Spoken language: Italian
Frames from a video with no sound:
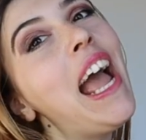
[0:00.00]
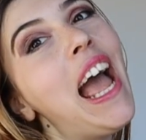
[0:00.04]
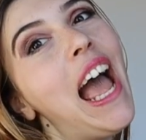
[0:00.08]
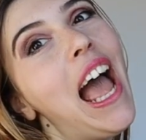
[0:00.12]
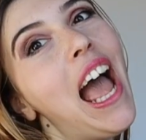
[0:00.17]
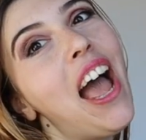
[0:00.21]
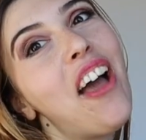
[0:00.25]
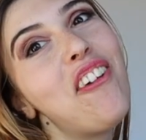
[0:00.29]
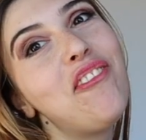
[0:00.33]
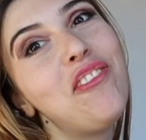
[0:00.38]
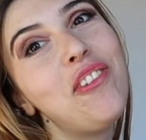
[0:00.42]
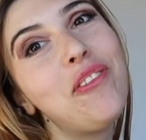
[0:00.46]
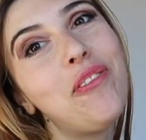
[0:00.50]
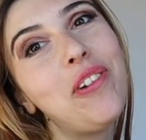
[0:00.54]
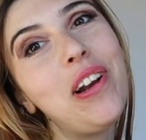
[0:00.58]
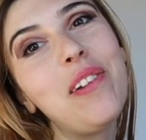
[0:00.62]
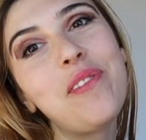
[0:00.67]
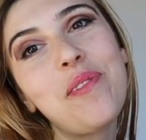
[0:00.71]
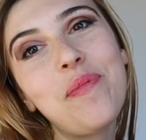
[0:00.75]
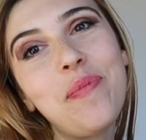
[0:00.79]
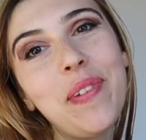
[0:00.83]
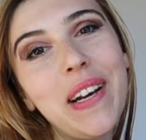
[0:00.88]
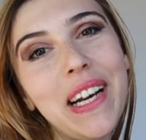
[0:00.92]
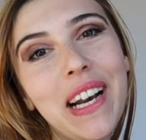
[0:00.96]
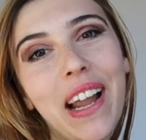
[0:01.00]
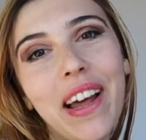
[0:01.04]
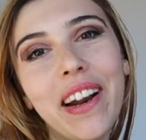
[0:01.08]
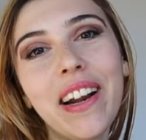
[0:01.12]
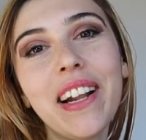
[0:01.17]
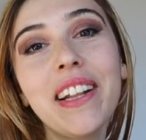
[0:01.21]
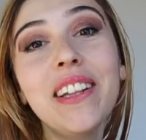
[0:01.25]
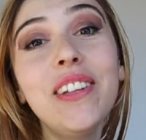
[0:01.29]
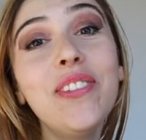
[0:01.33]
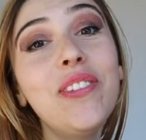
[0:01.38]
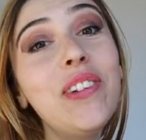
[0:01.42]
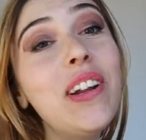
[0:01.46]
E vi volevo
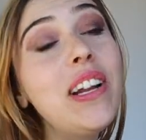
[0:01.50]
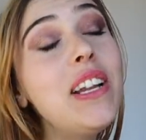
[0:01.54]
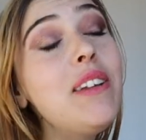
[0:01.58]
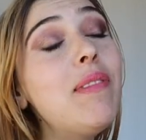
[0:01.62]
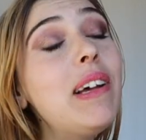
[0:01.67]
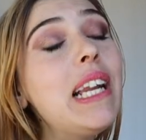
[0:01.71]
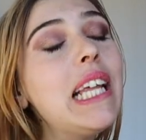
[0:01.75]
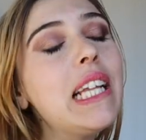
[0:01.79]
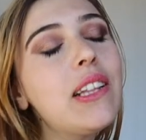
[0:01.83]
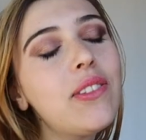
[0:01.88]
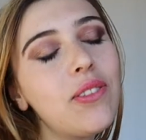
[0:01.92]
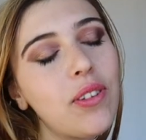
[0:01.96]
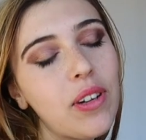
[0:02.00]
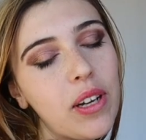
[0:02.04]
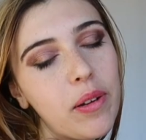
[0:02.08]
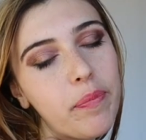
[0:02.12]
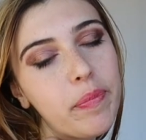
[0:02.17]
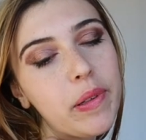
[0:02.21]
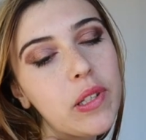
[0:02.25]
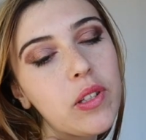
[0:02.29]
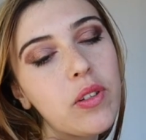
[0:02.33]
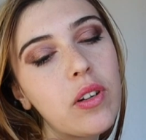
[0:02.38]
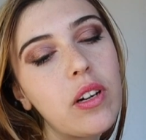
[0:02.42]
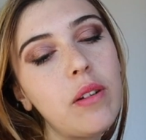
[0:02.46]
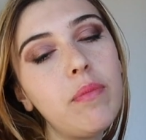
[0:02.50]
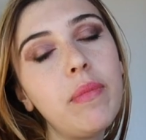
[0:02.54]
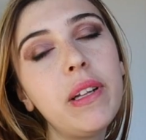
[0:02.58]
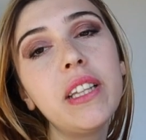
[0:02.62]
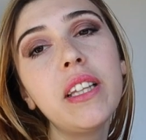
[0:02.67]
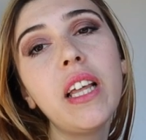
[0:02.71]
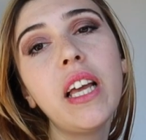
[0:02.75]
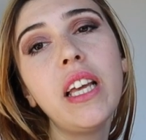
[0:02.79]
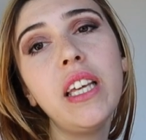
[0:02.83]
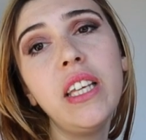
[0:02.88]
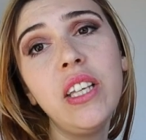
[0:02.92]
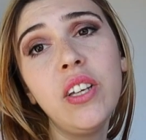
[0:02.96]
parlare di un animaletto che
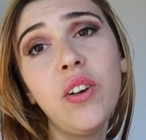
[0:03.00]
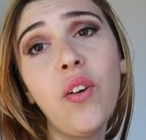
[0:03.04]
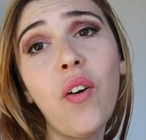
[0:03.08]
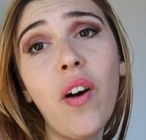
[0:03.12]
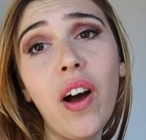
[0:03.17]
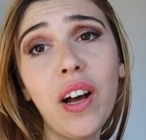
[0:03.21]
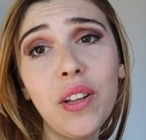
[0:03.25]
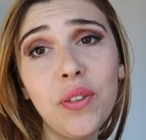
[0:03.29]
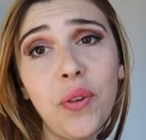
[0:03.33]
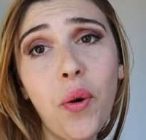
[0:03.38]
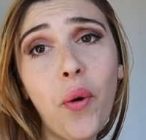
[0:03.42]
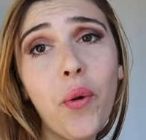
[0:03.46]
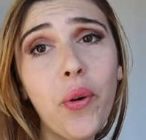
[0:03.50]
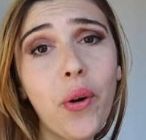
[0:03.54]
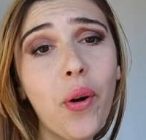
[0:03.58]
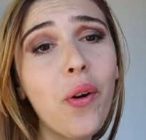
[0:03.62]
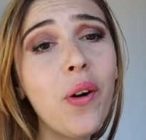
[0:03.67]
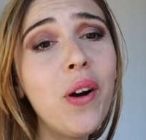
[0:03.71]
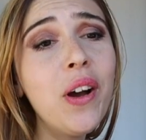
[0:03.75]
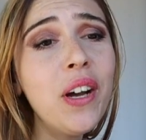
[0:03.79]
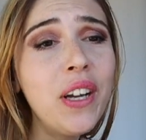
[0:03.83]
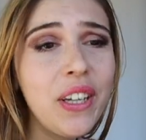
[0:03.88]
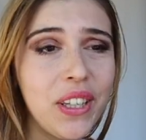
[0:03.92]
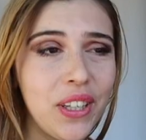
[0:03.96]
personalmente io adoro.